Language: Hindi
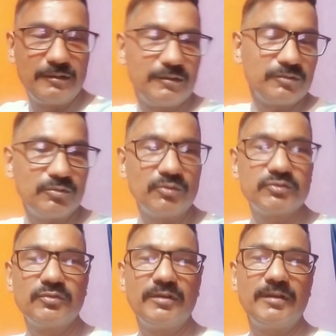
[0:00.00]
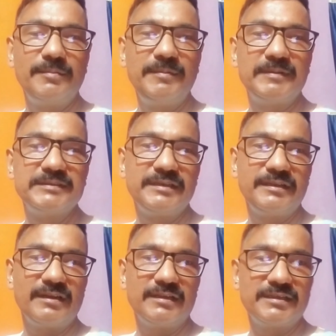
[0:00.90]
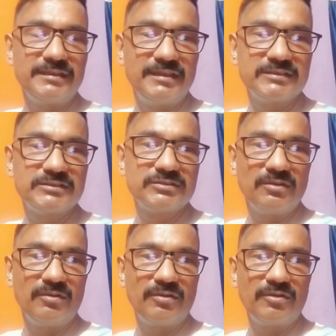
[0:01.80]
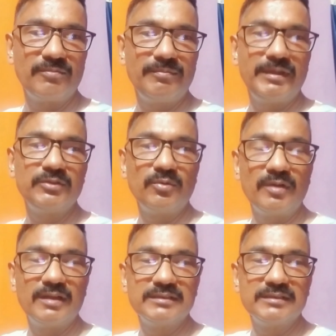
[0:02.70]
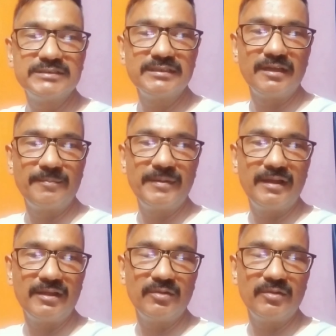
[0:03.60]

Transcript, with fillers: तो दोस्तों अभी बज रहे हैं रात के दस और मैं दुकान से घर पे आ गया